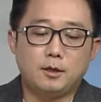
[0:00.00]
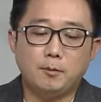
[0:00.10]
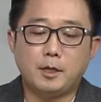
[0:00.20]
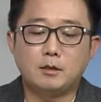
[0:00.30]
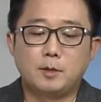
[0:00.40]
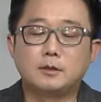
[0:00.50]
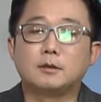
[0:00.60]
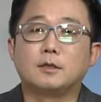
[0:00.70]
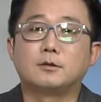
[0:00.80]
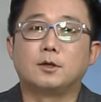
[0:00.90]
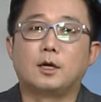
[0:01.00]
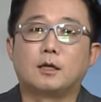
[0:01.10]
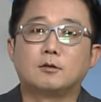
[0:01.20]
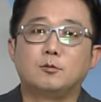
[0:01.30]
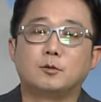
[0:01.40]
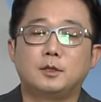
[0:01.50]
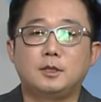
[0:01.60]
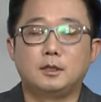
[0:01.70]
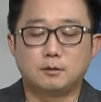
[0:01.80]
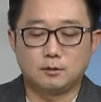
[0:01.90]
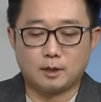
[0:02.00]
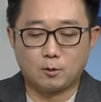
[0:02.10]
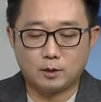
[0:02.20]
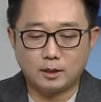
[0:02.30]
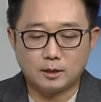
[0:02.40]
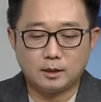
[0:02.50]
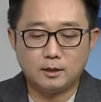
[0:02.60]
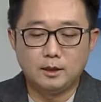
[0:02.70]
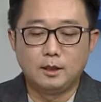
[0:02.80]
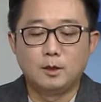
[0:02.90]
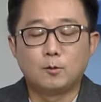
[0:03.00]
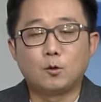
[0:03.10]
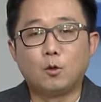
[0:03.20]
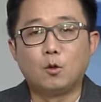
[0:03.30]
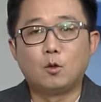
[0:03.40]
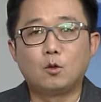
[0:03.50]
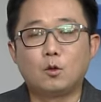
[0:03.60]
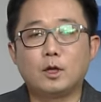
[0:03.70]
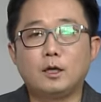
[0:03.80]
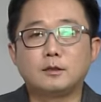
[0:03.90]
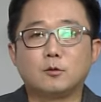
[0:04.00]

협약을 맺은 게 있어요. 하나금융 뒤에서 오. 어. 나올 텐데 그거의 이제